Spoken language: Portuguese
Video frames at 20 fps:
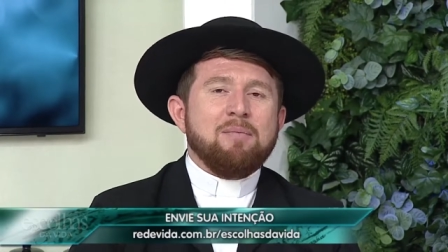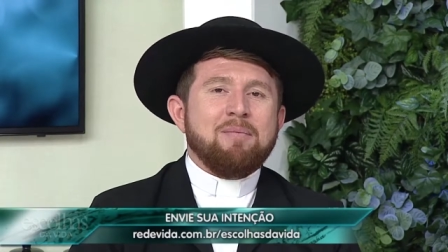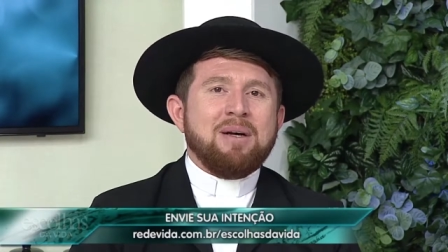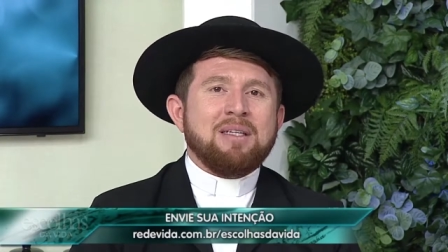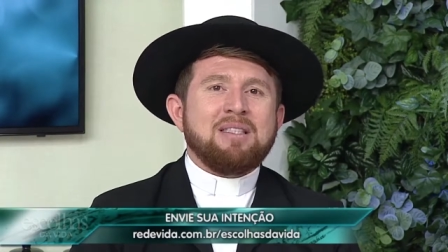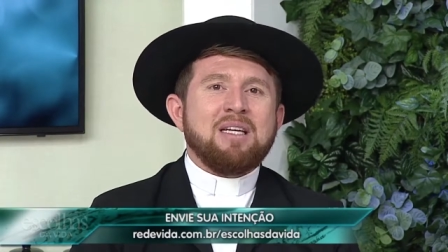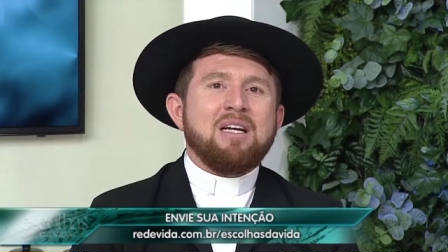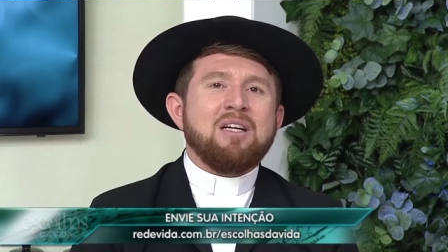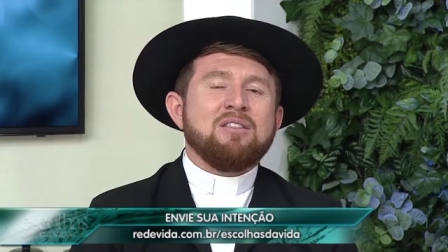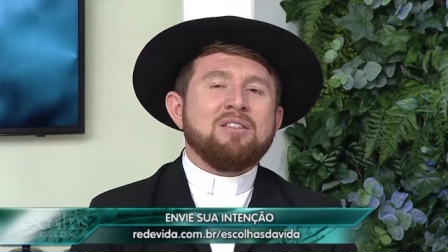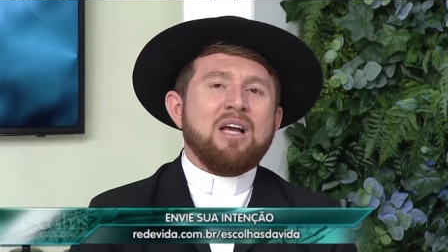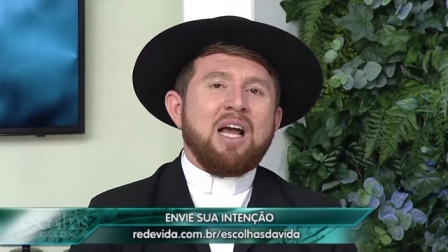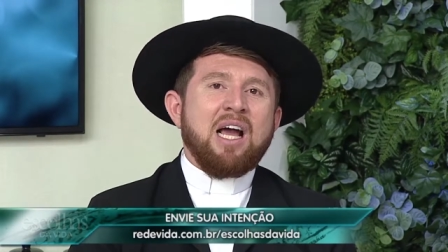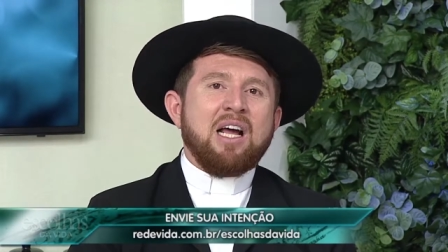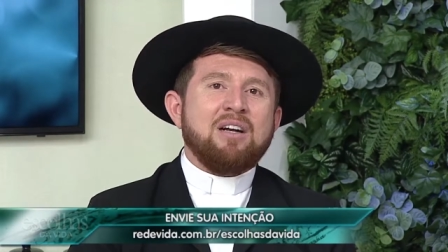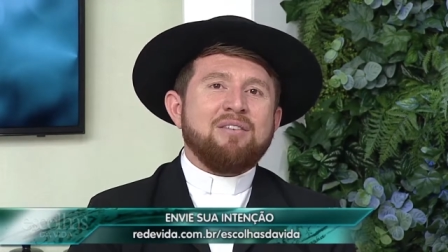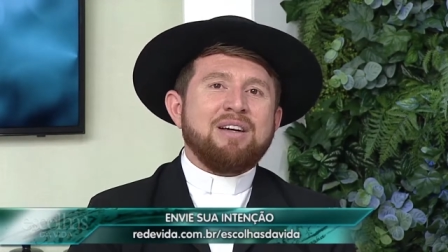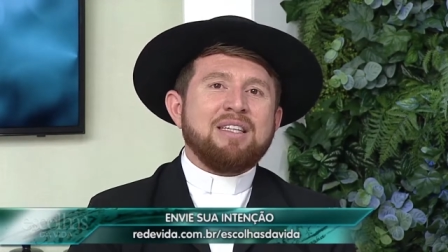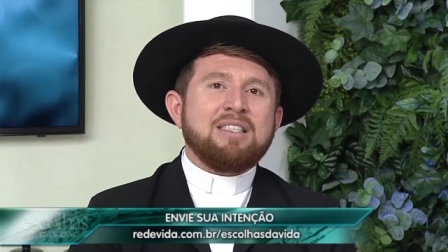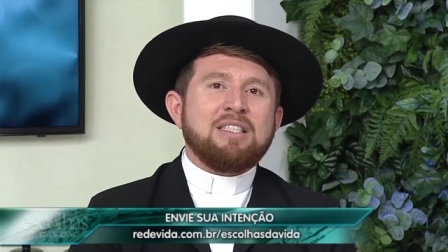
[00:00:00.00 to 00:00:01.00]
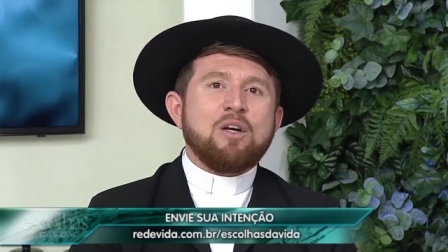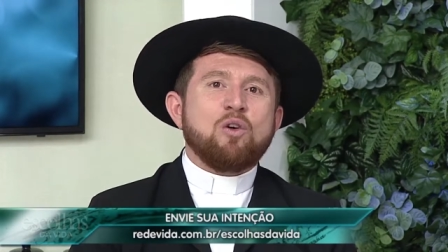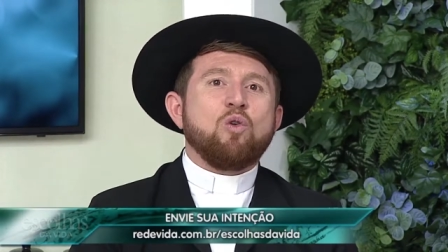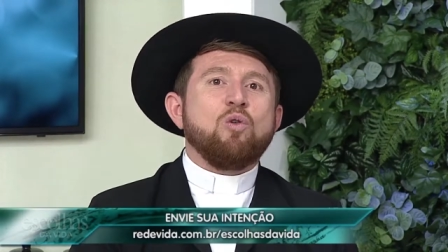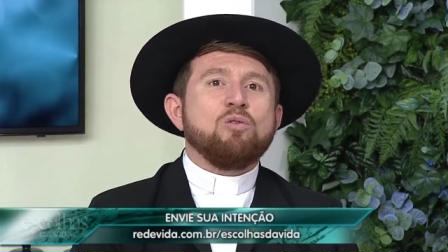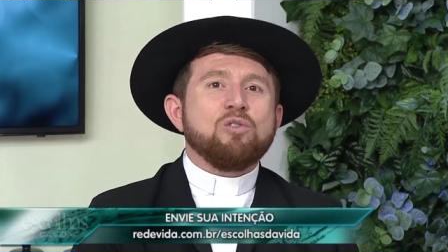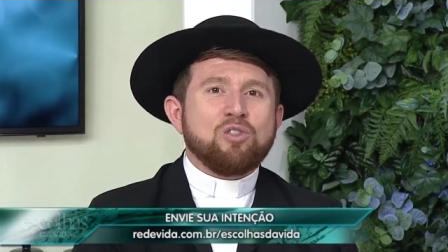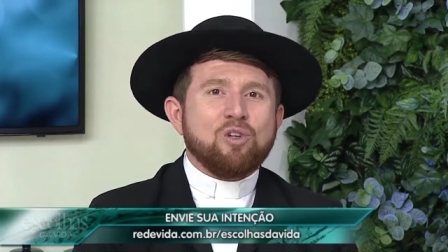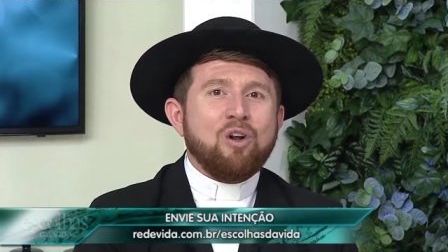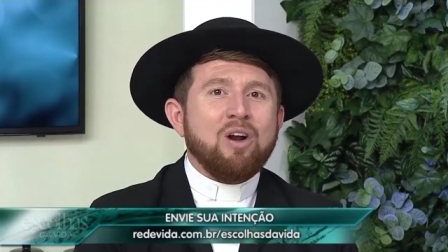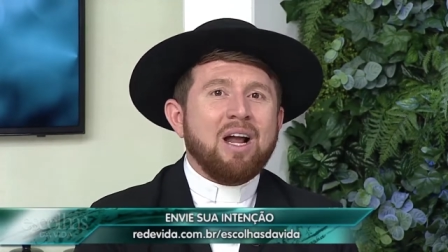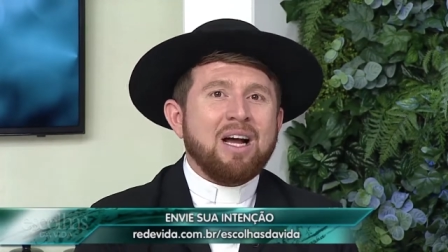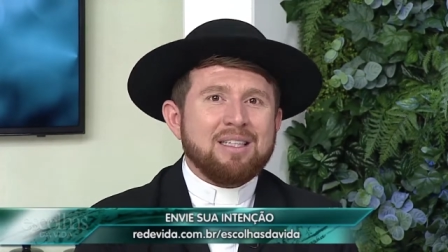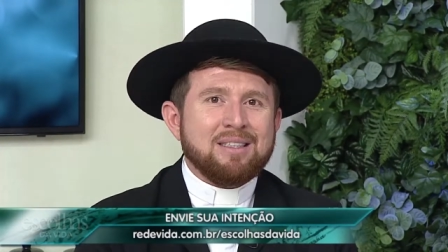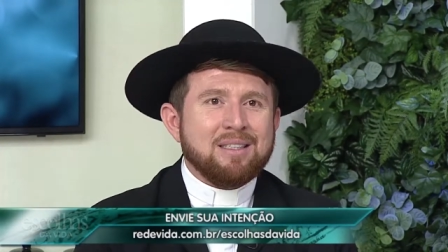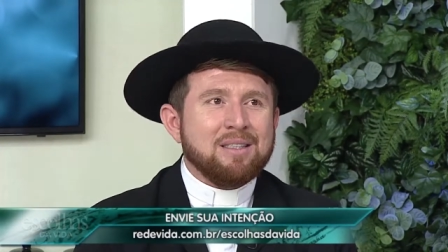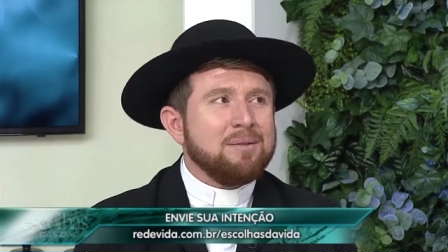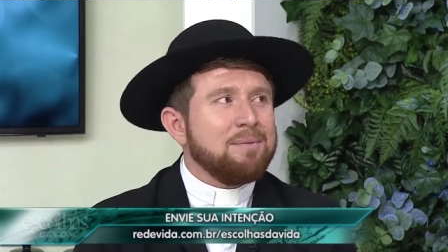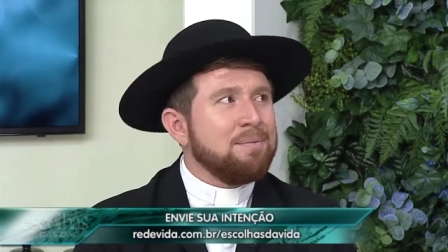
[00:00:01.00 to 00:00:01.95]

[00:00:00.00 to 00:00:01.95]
mas ela, ela vai ser consolada.